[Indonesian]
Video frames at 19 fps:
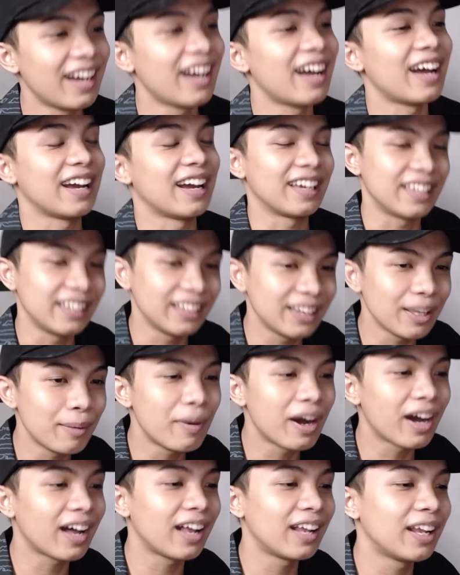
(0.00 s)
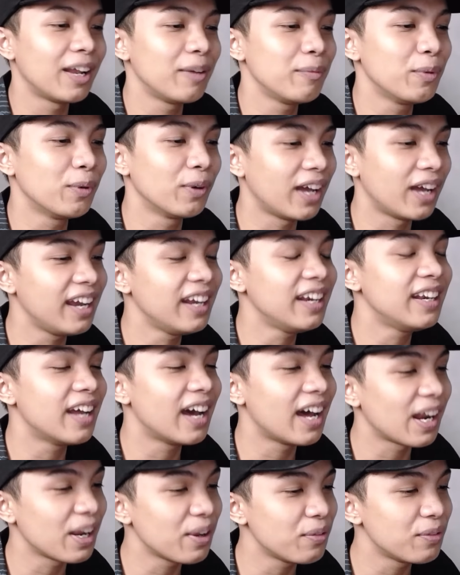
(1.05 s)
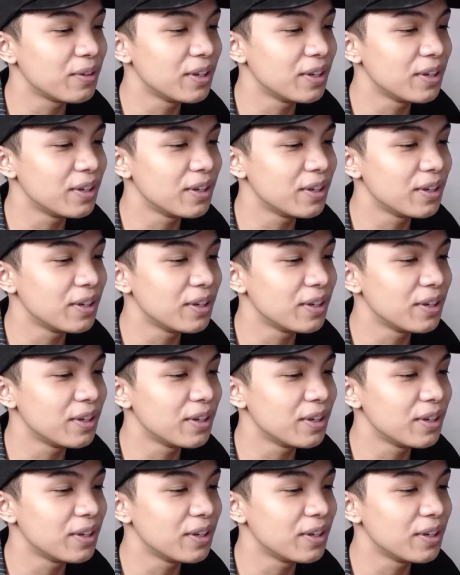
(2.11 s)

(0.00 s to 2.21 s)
Nah kita bakalan mulai dari